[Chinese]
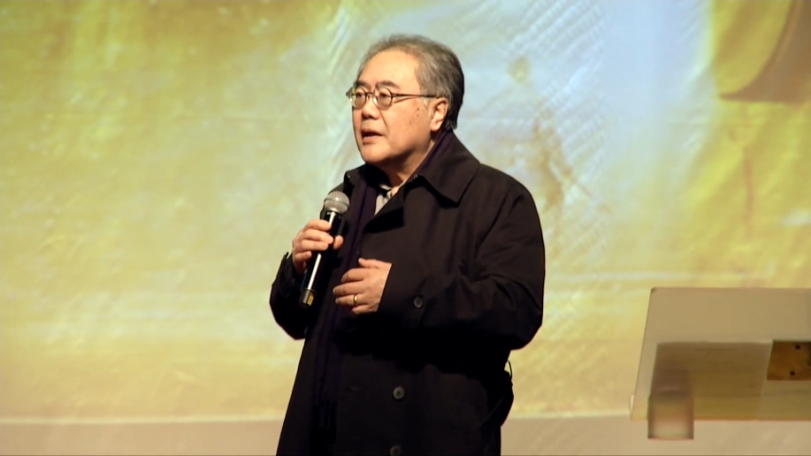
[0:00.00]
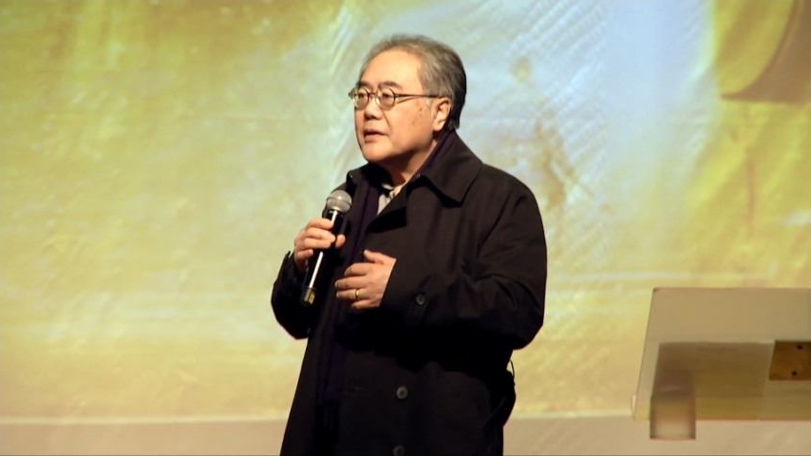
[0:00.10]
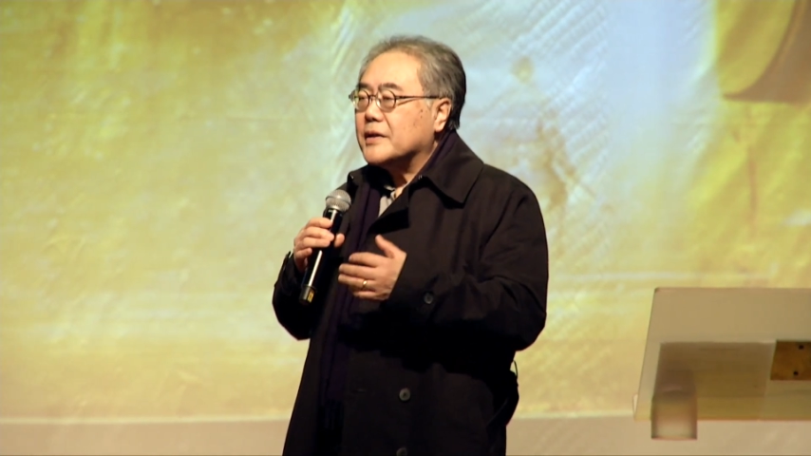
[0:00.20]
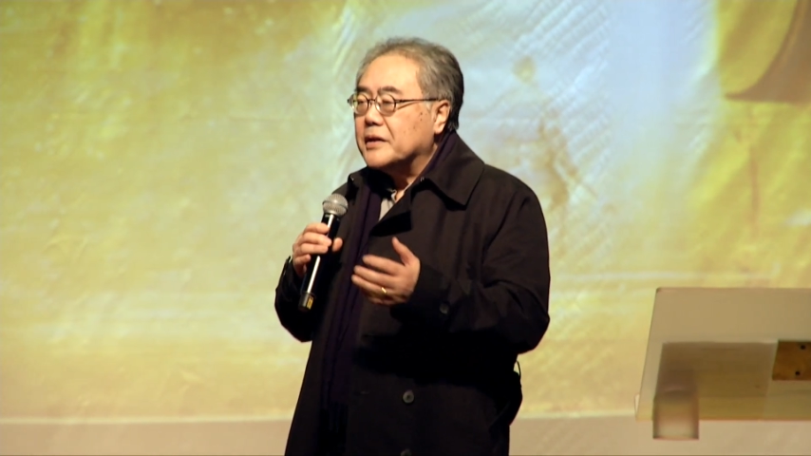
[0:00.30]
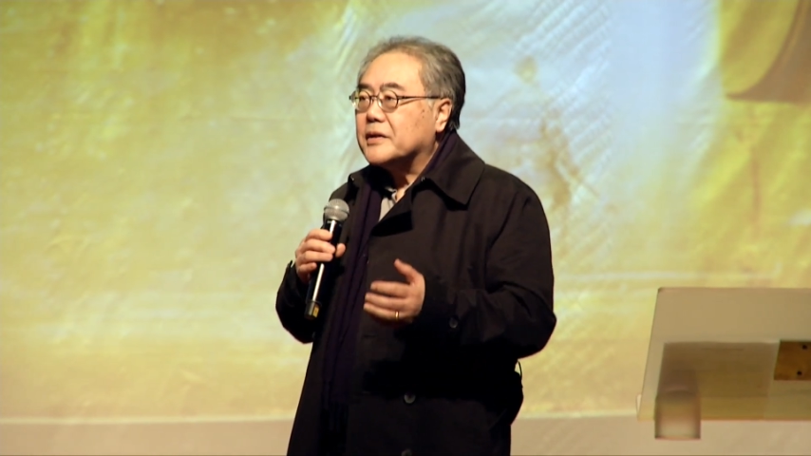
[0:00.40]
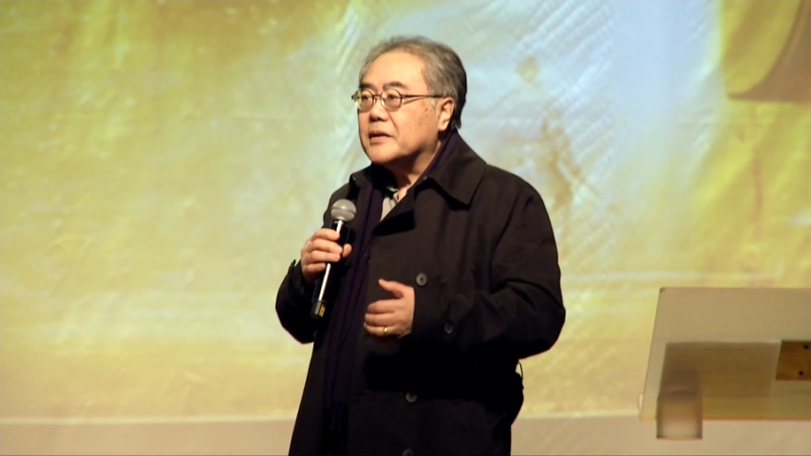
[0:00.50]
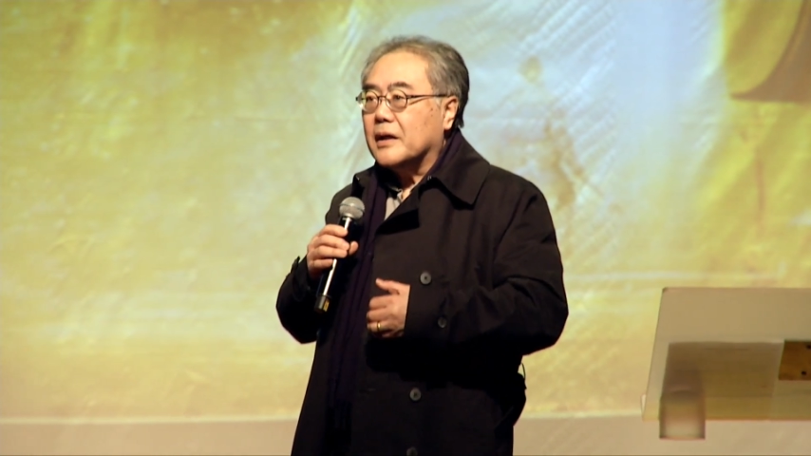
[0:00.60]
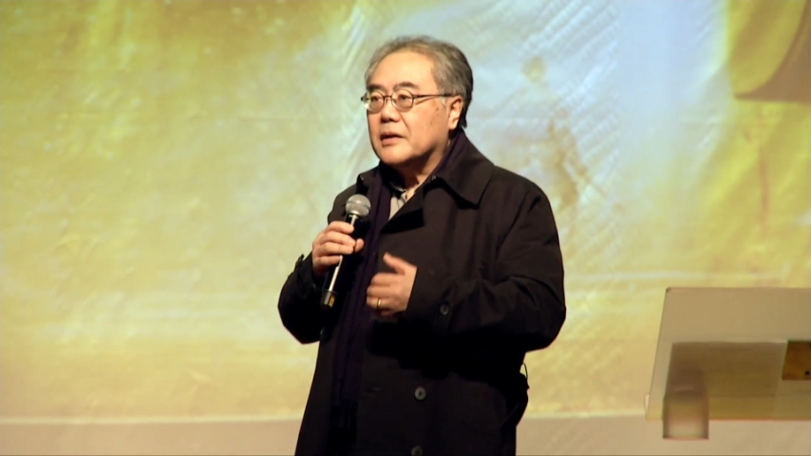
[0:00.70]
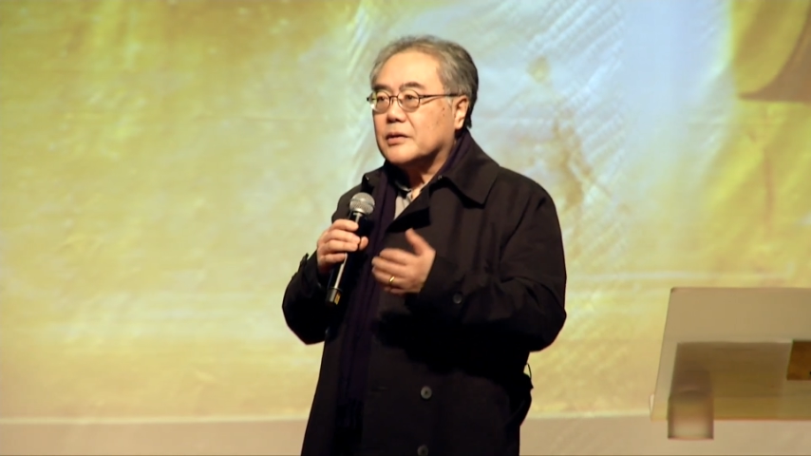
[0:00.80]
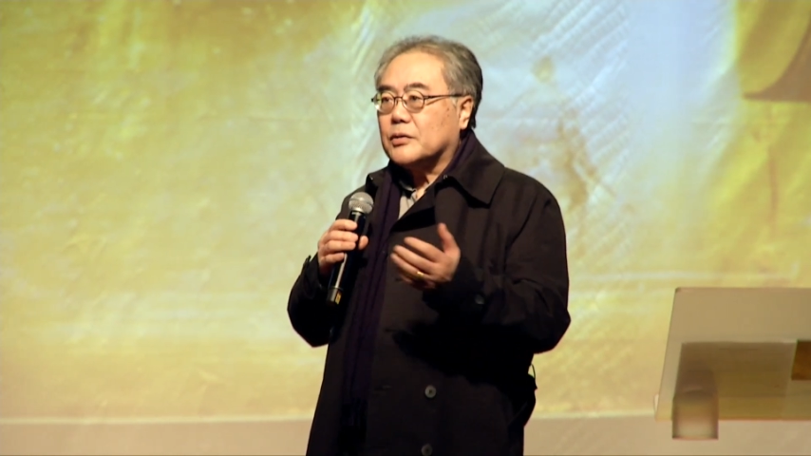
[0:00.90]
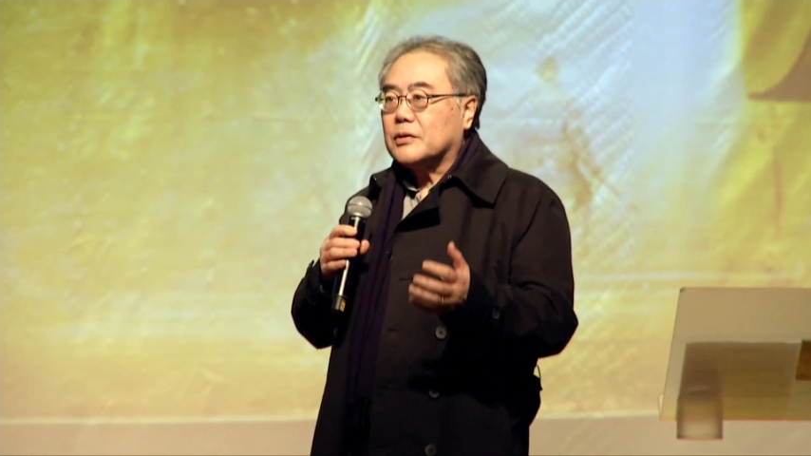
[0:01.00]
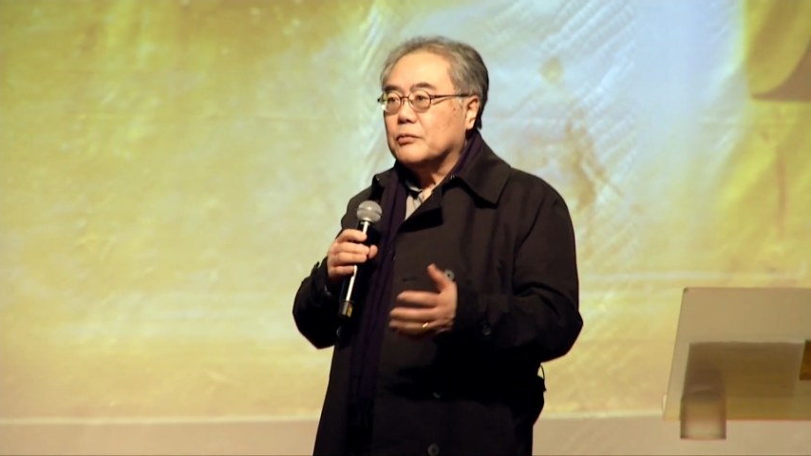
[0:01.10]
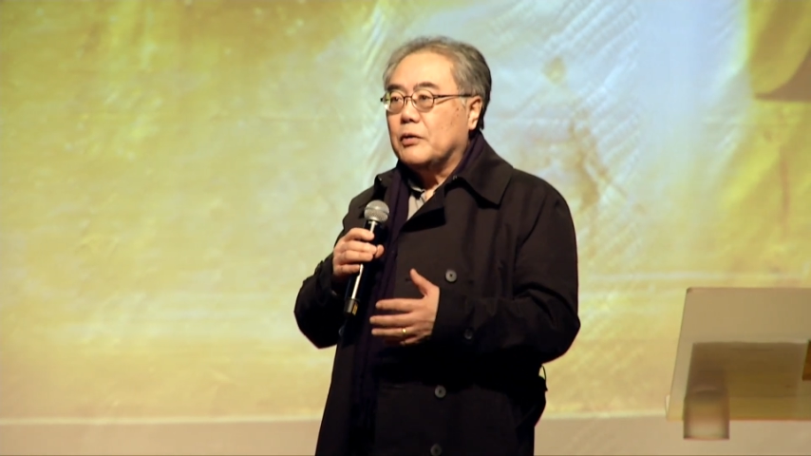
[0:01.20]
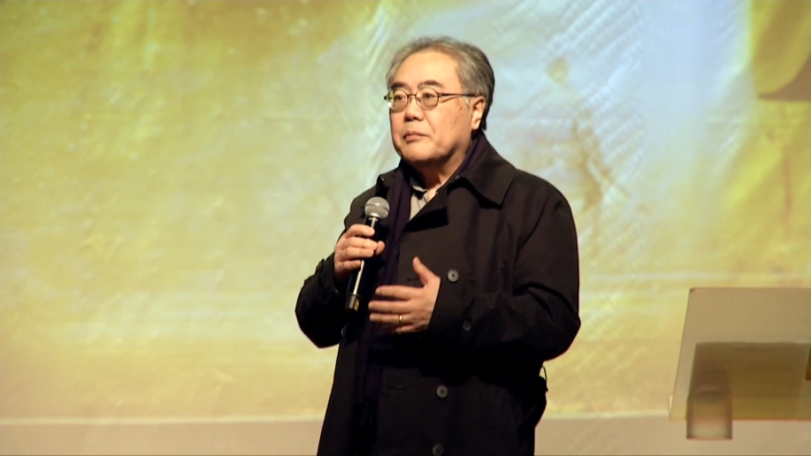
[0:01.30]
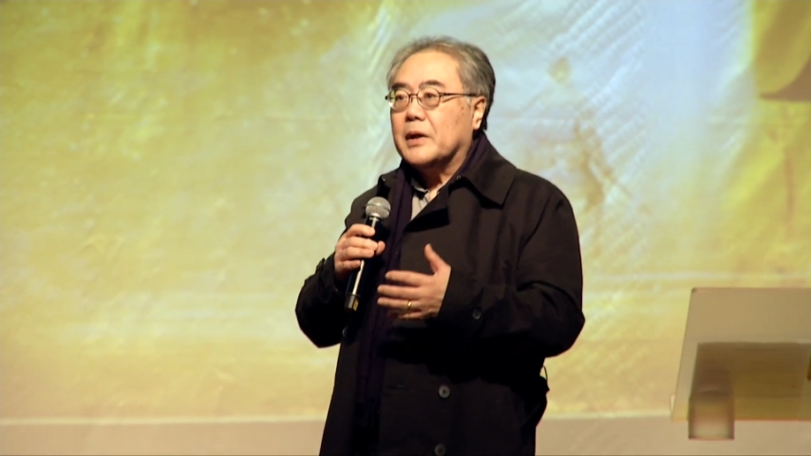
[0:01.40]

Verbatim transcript: 甚至呢，为什